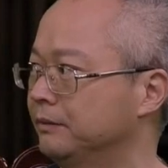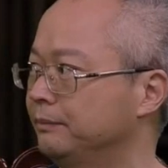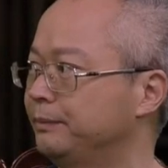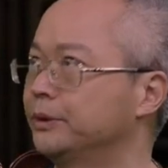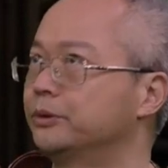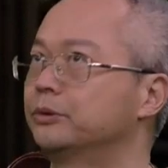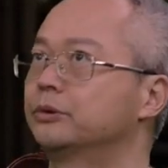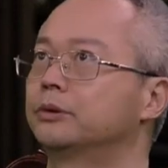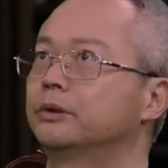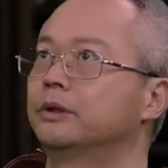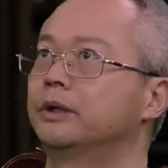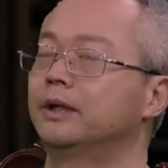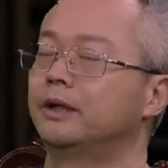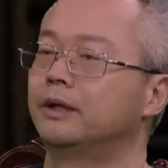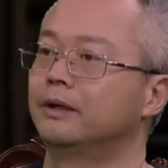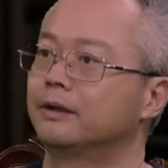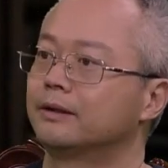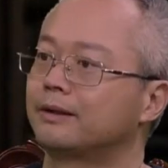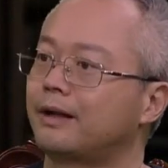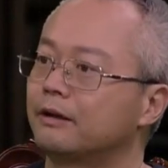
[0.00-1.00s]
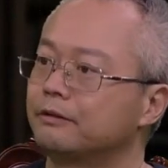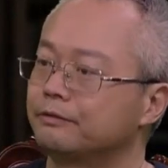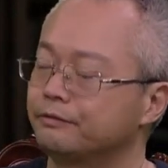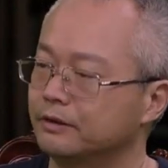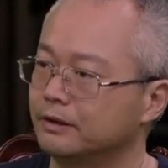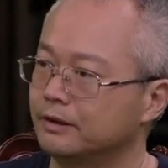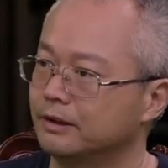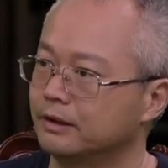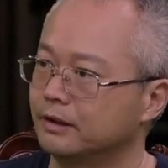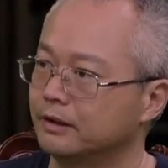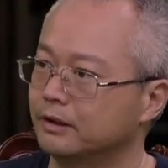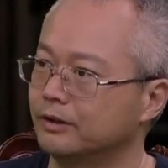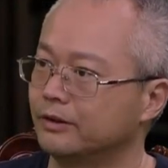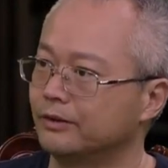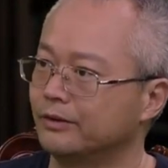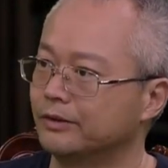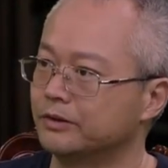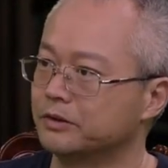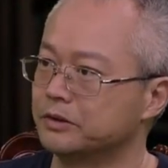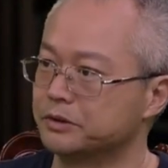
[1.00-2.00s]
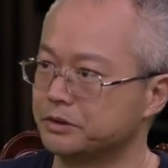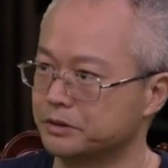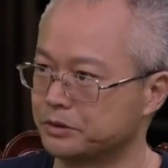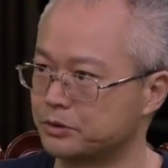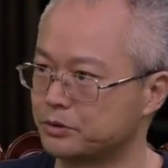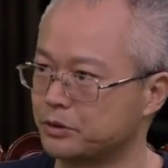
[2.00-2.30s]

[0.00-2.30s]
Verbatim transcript: 比如说，他呃呃，